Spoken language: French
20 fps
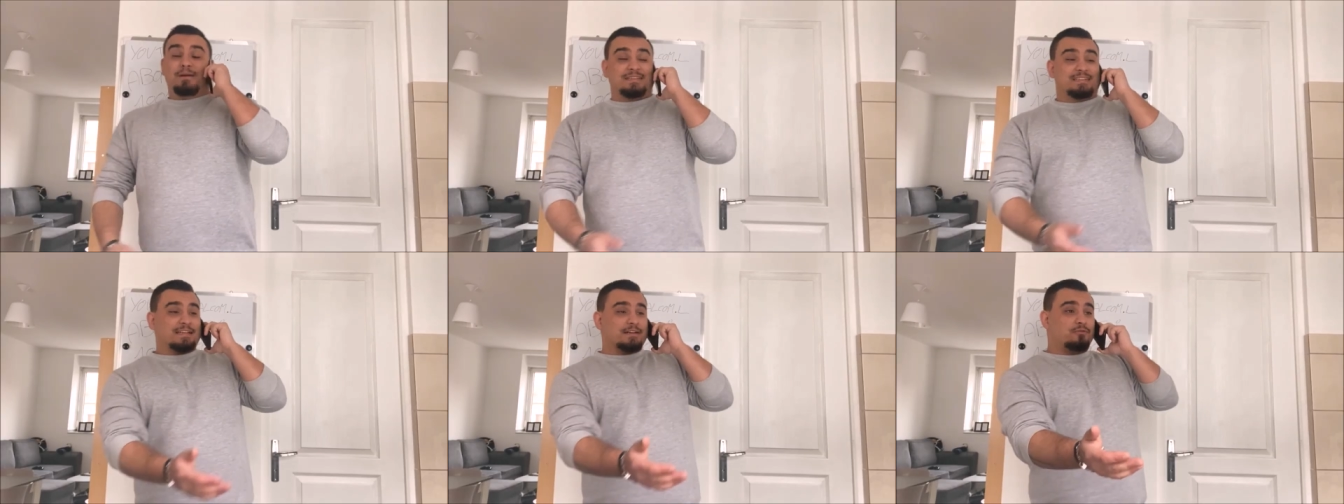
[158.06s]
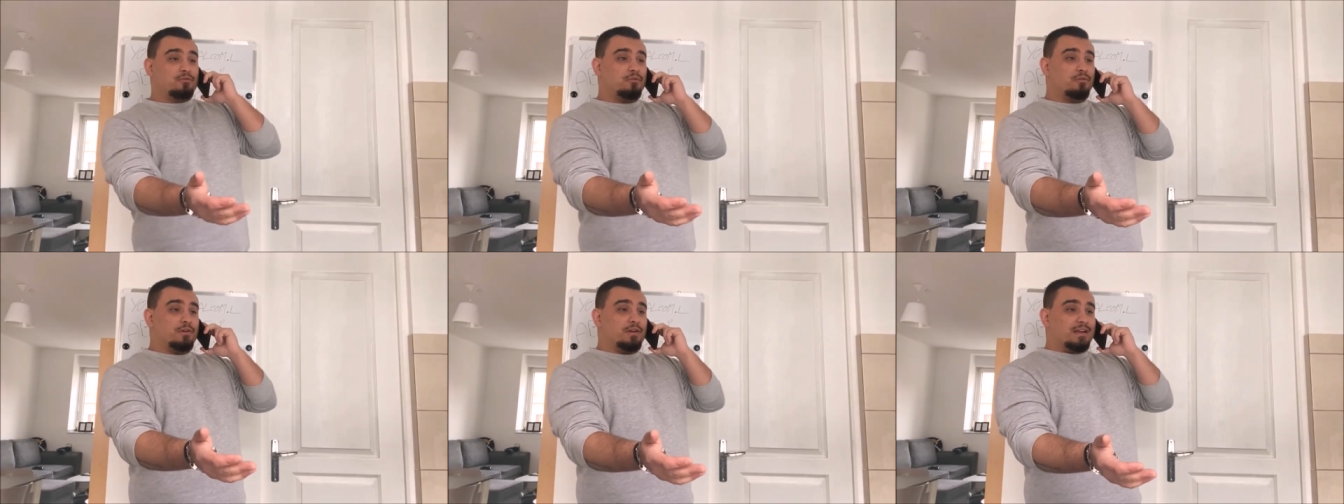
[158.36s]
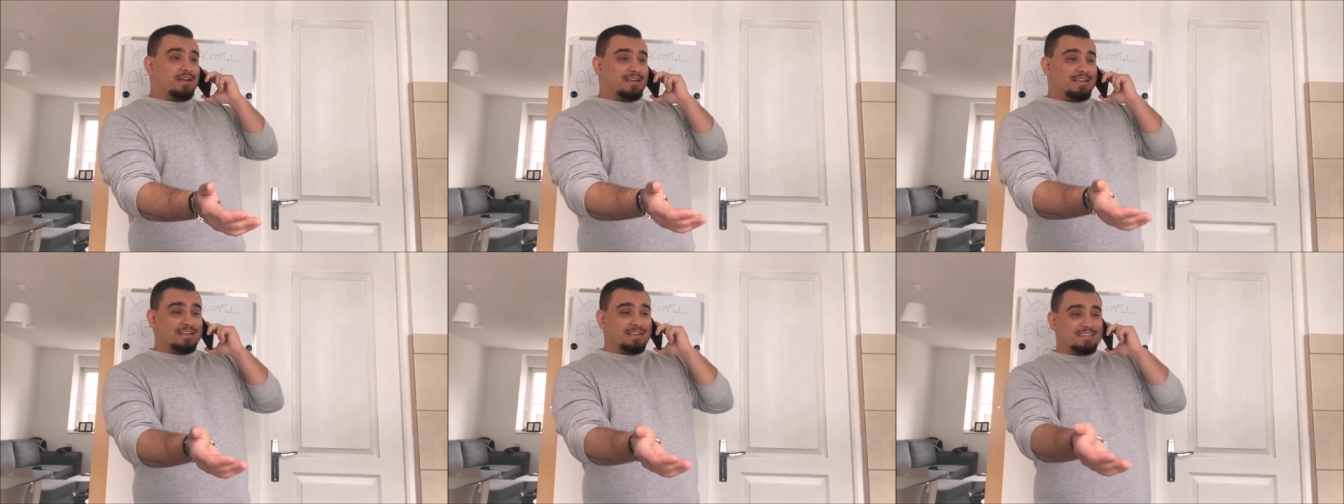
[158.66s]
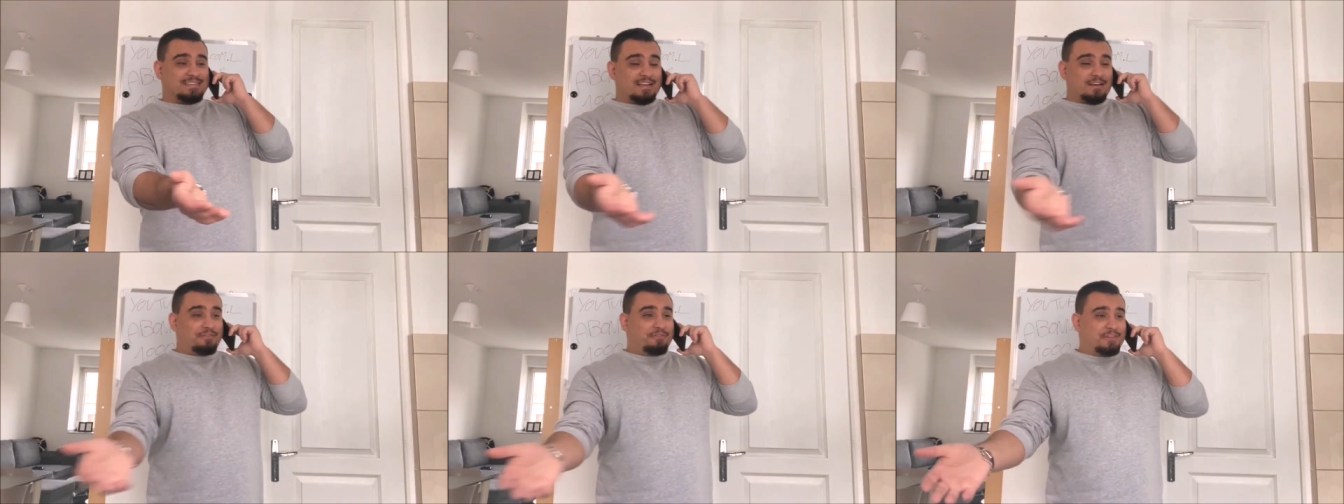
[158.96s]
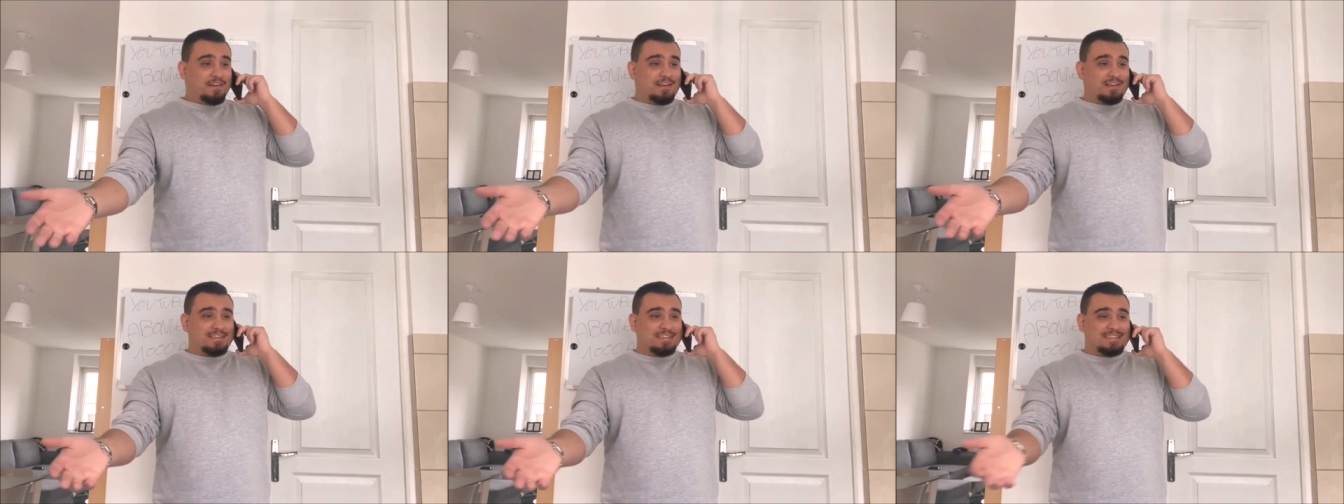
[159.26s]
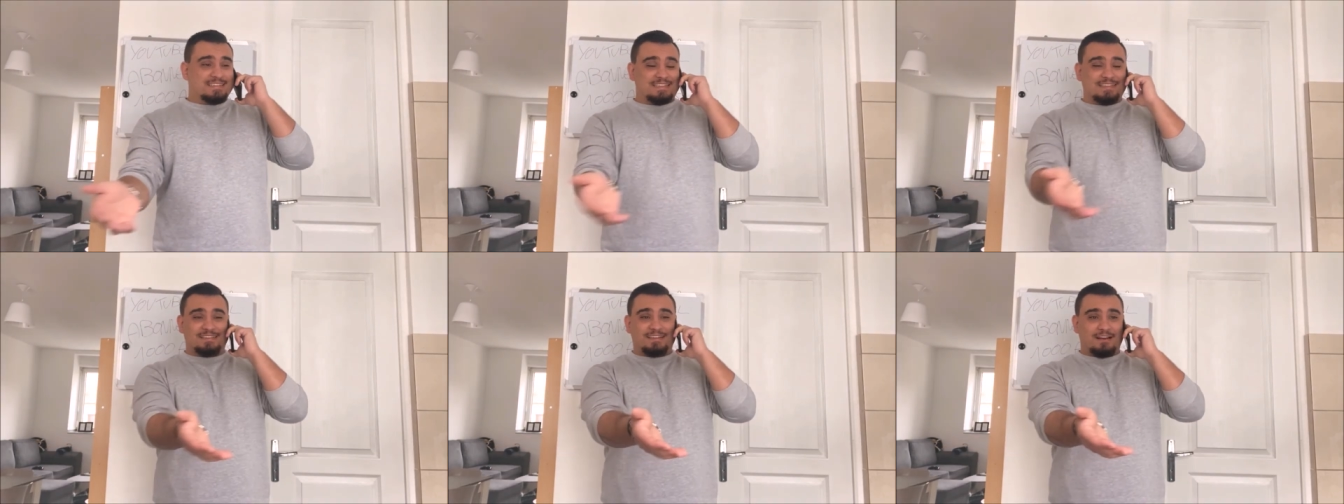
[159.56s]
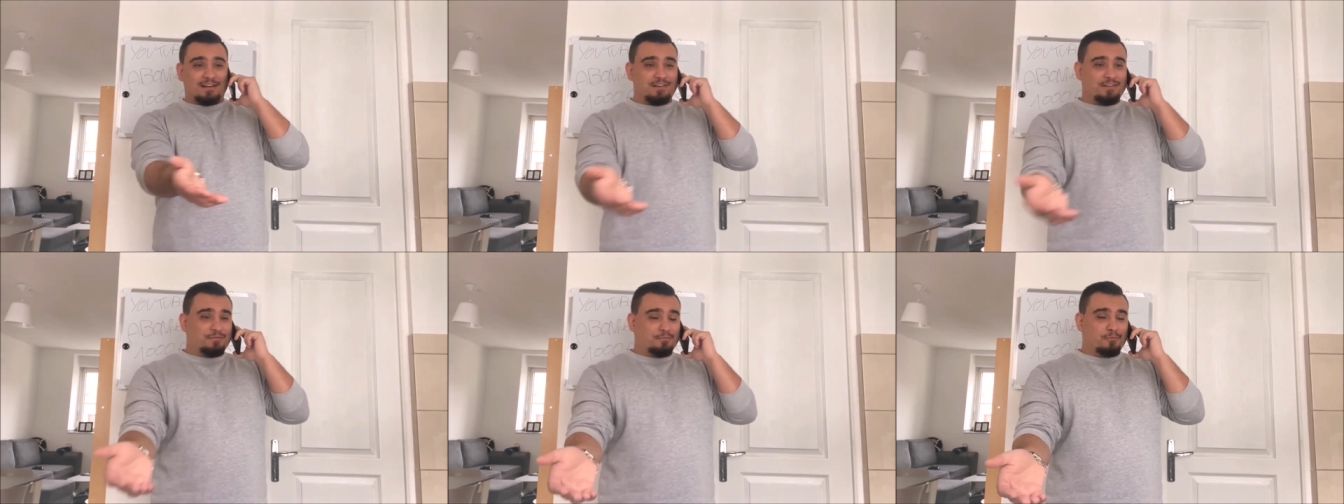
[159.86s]
Bah c'est cool Et Zafil, qu'est-ce
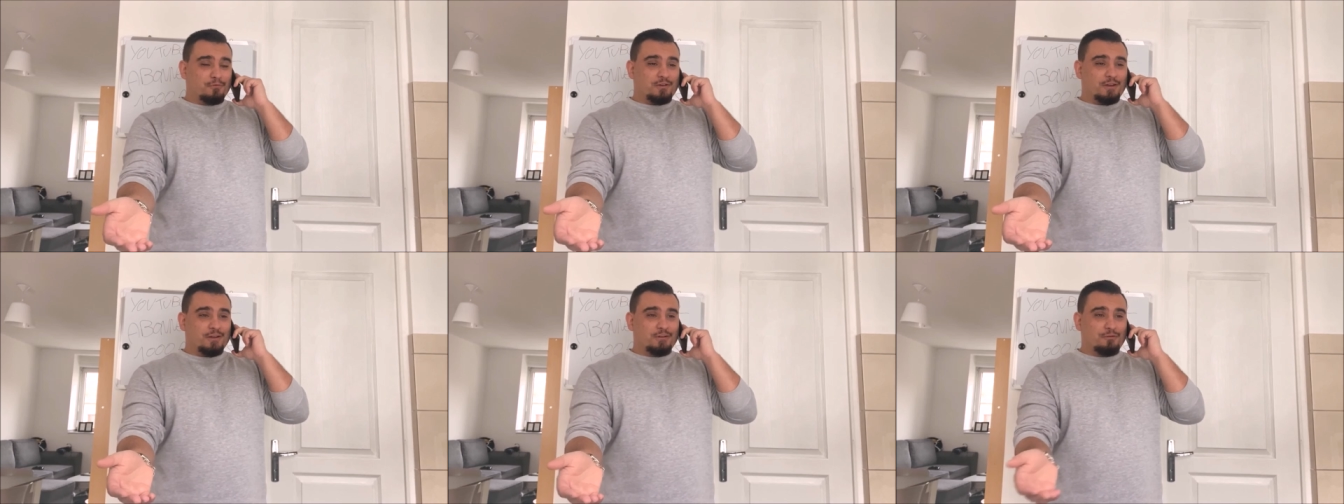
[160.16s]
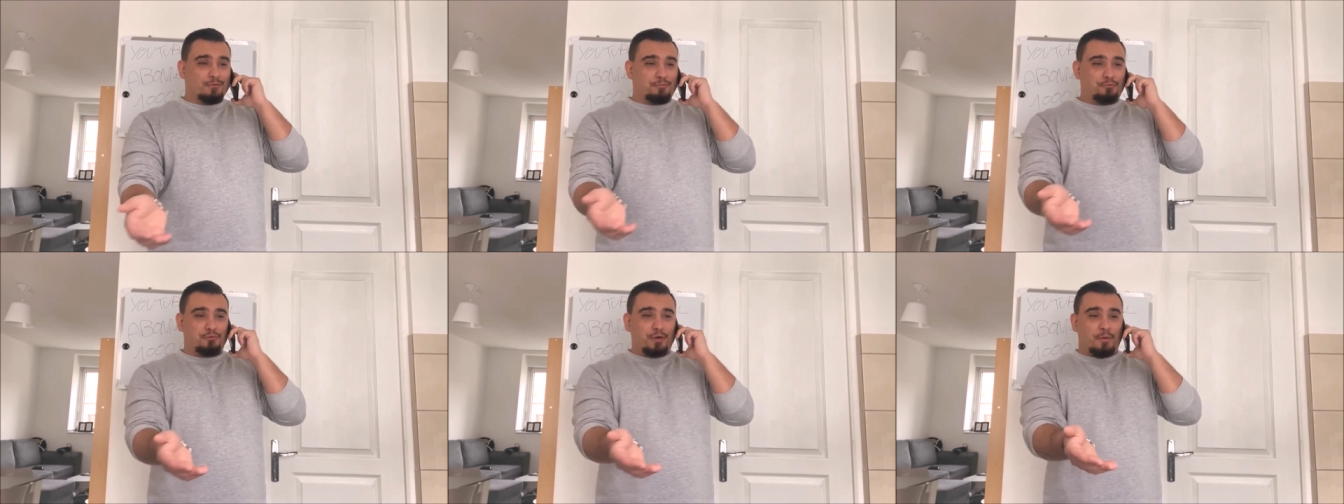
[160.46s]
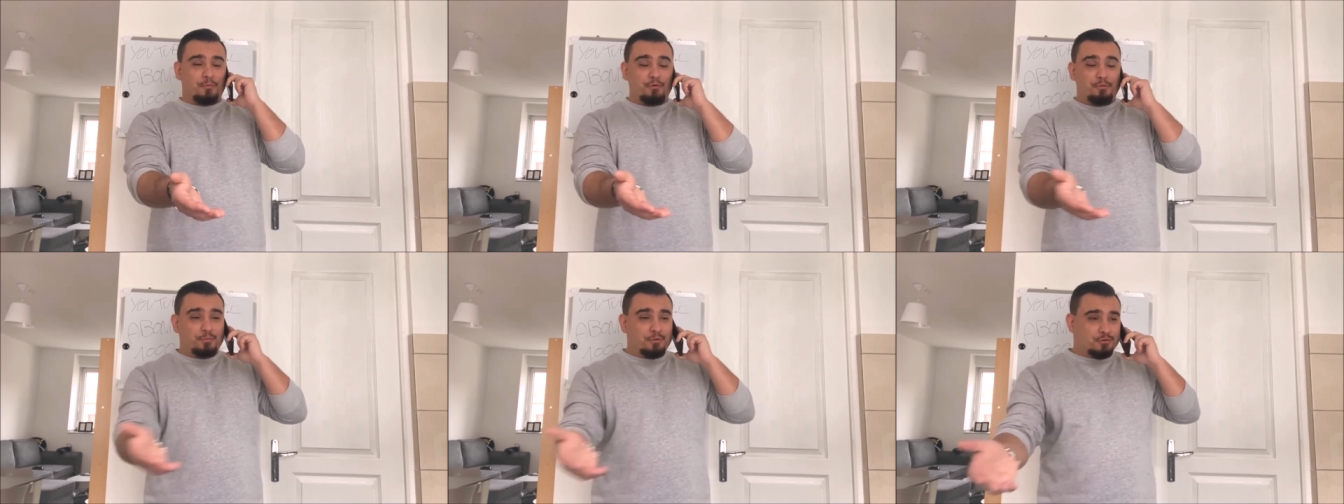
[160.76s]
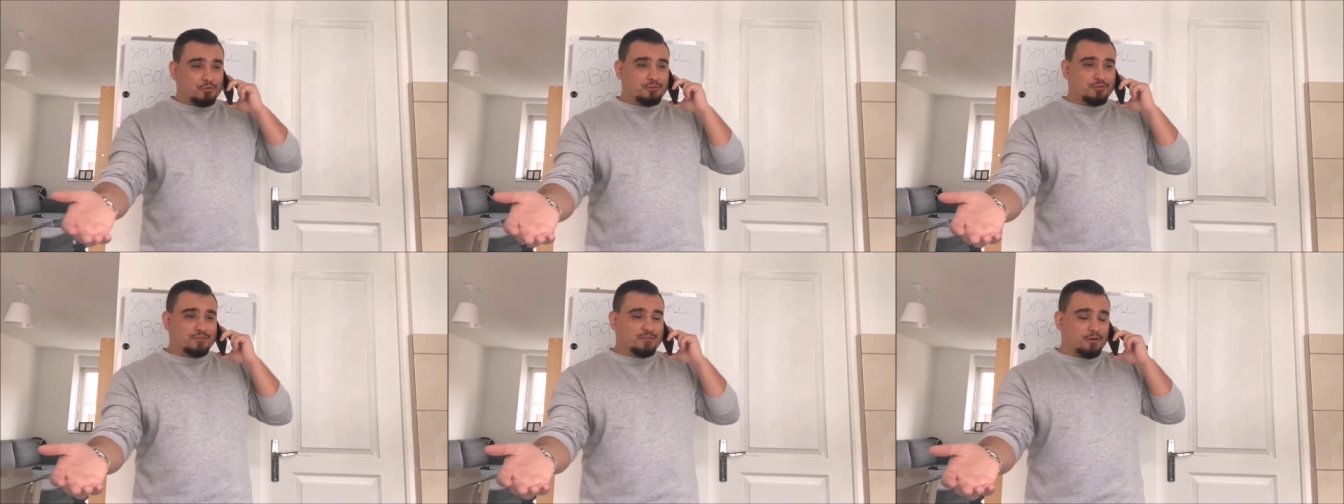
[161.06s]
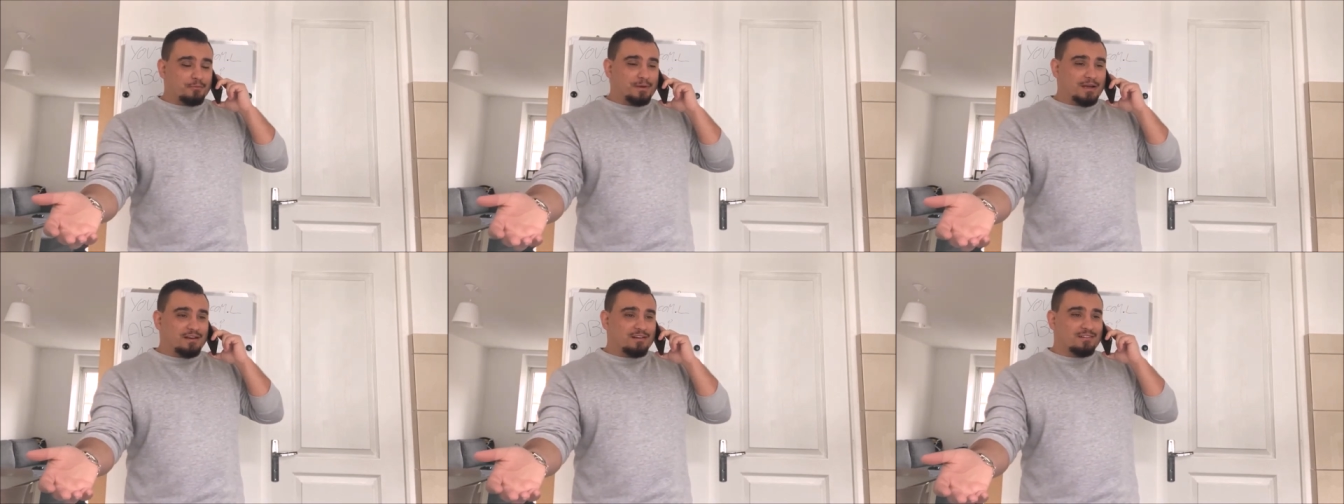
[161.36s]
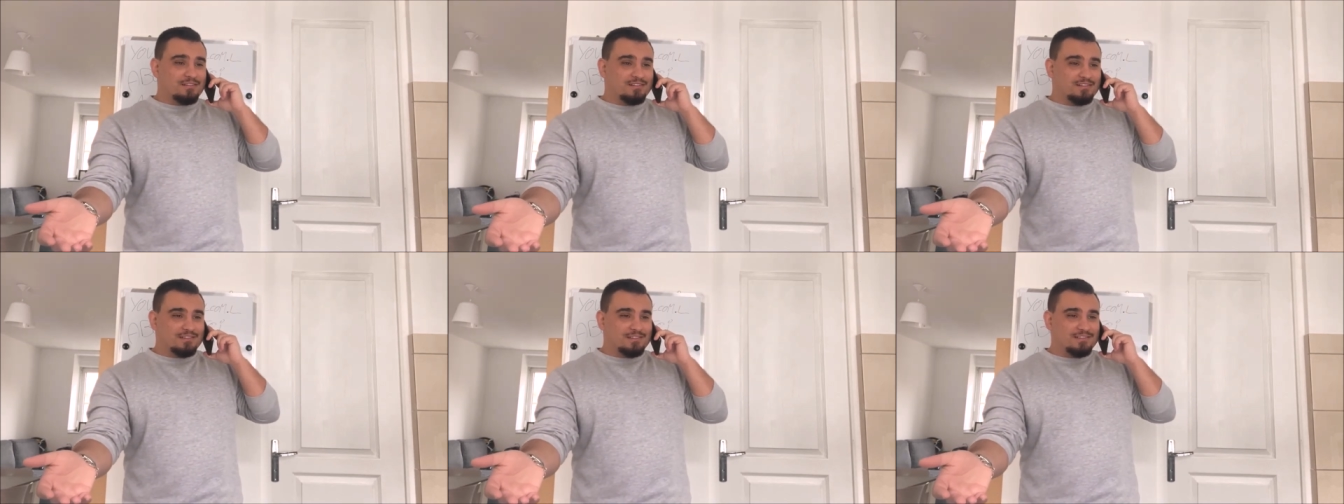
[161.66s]
qui t'arrive mon gars Depuis un moment je te sens mal